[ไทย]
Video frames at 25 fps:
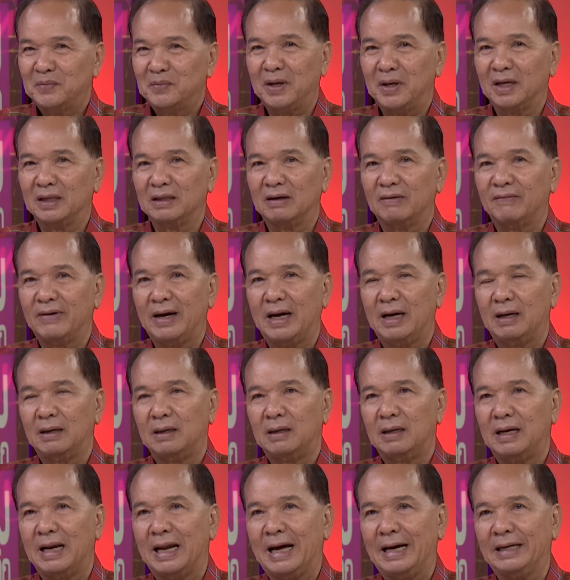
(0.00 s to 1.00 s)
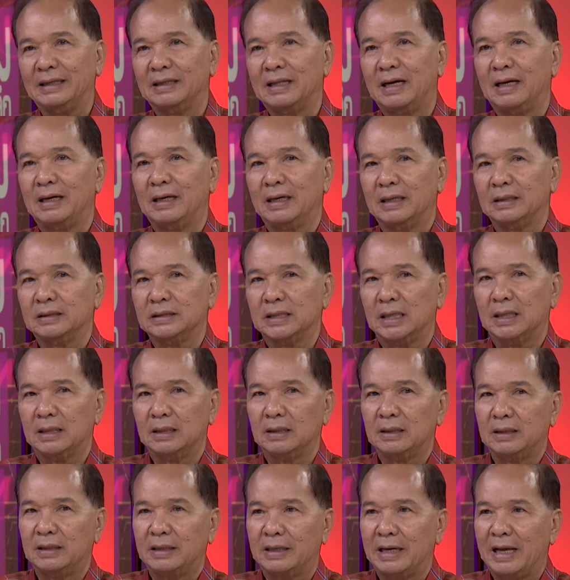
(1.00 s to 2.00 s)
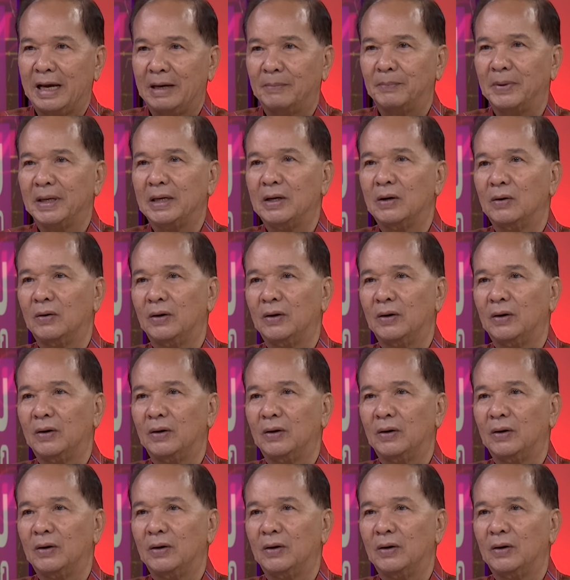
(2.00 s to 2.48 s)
เพียงแต่ว่าหลายท่านอาจจะแรงไป